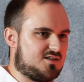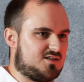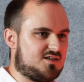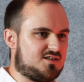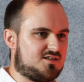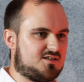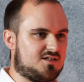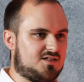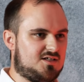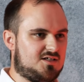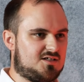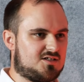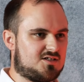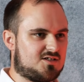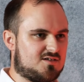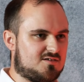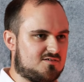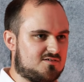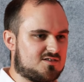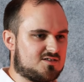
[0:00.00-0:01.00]
dort
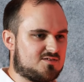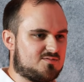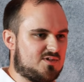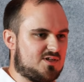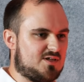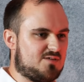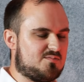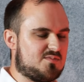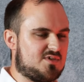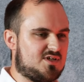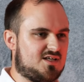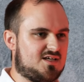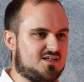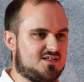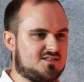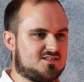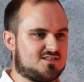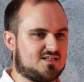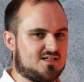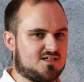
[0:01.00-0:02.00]
reingestellt, dass wir immer
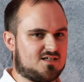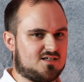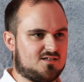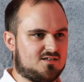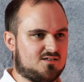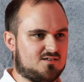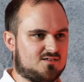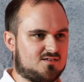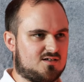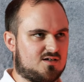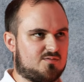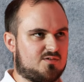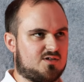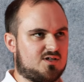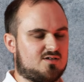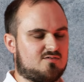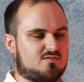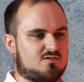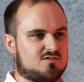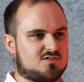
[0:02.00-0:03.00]
Nein sagen. Aber
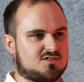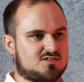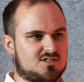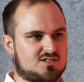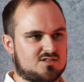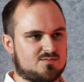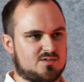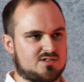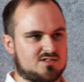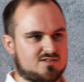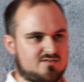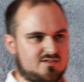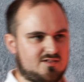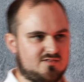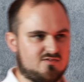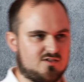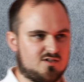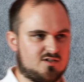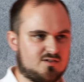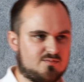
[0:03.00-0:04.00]
ich wage sie zu
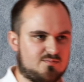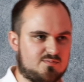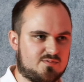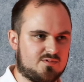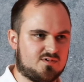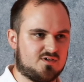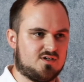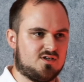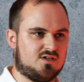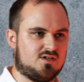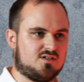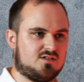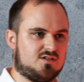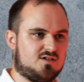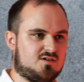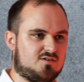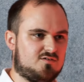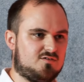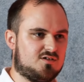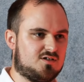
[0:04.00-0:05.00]
bezweifeln, ob die
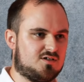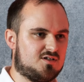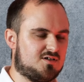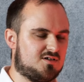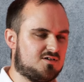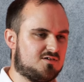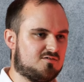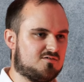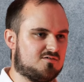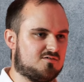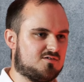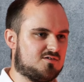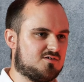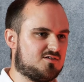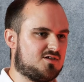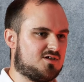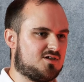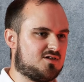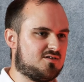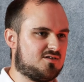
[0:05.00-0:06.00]
Grünen
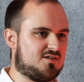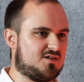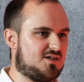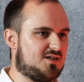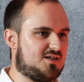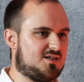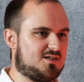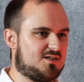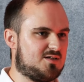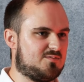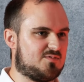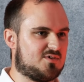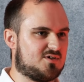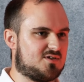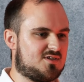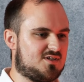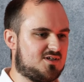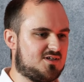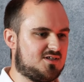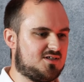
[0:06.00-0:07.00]
oder andere linke
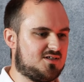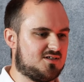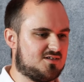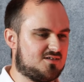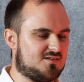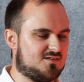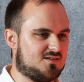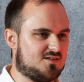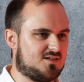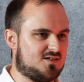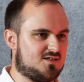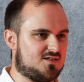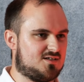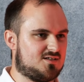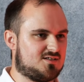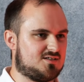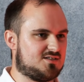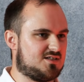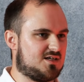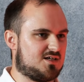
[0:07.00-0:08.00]
Parteien,
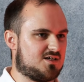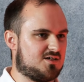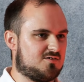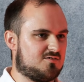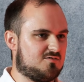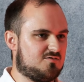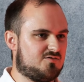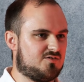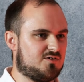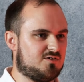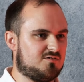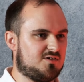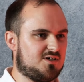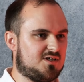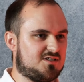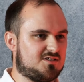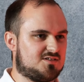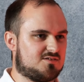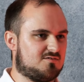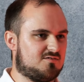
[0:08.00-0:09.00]
die sagen auch viel
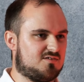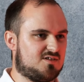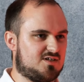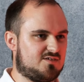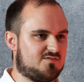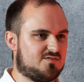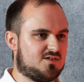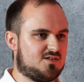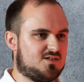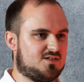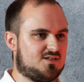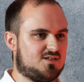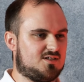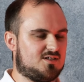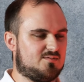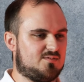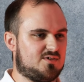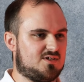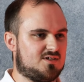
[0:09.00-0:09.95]
Nein. Es kommt einfach nicht in den